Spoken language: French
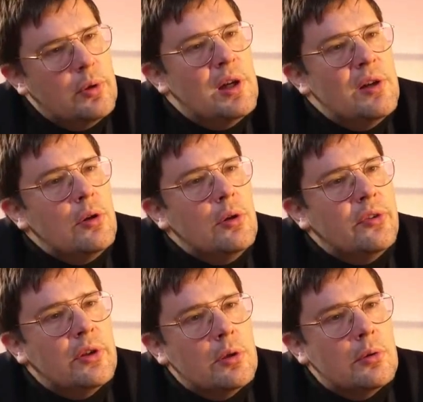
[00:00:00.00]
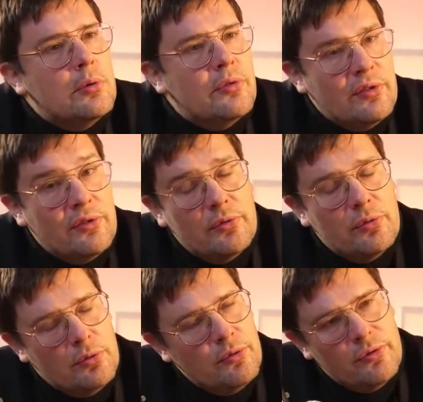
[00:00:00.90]
aimer la France, hein. enfin,
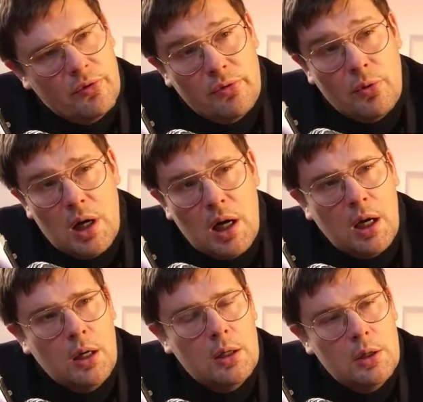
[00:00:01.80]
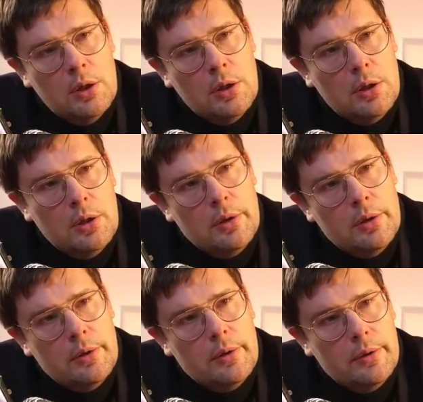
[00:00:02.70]
faut voir.
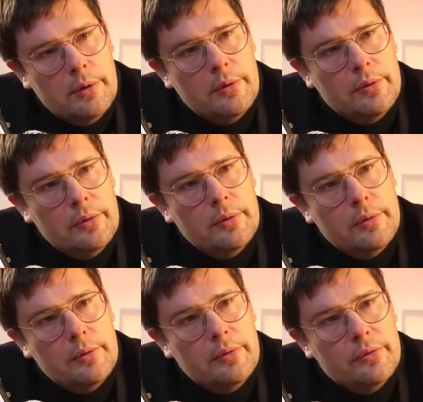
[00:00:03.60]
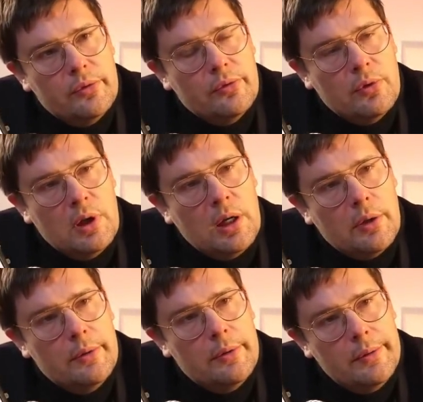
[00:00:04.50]
Euh, faut
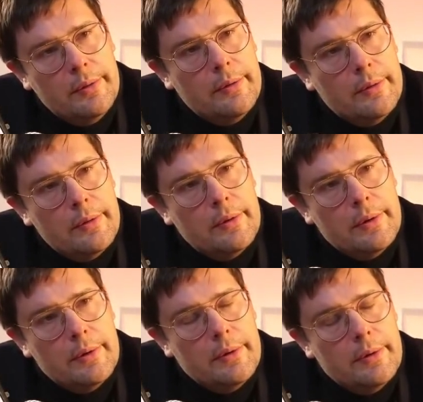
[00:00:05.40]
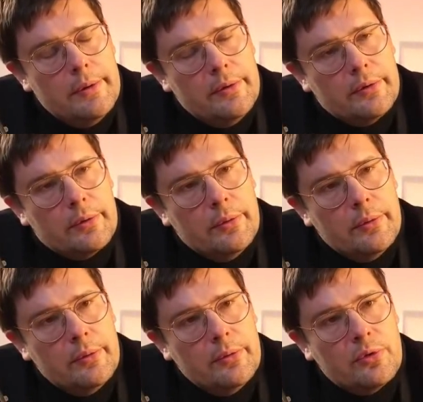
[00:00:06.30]
voir euh, ce
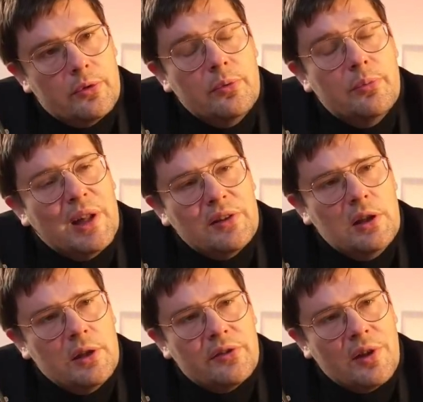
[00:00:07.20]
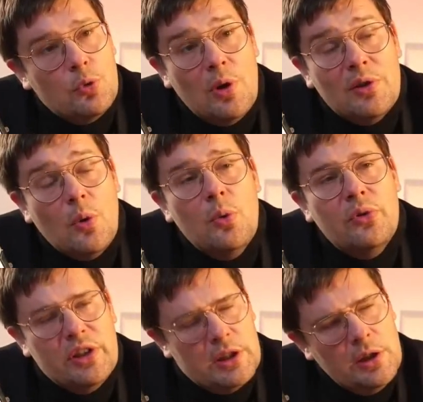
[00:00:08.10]
que ce qu'une partie de l'extrême droite
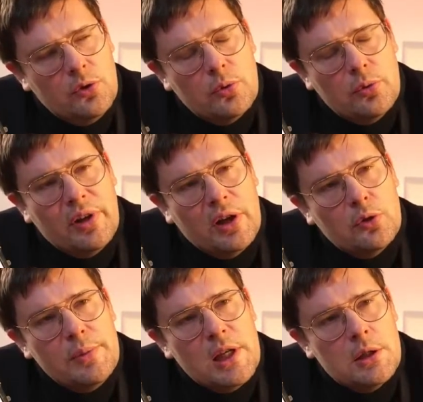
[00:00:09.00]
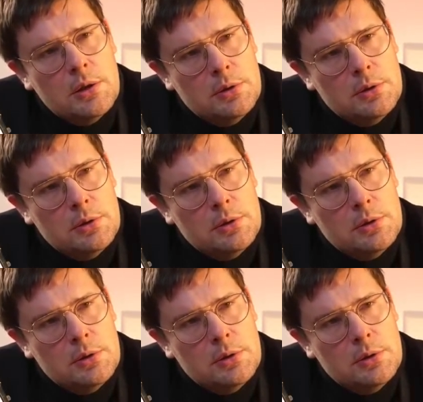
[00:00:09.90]
ose écrire sur nos frères domiens.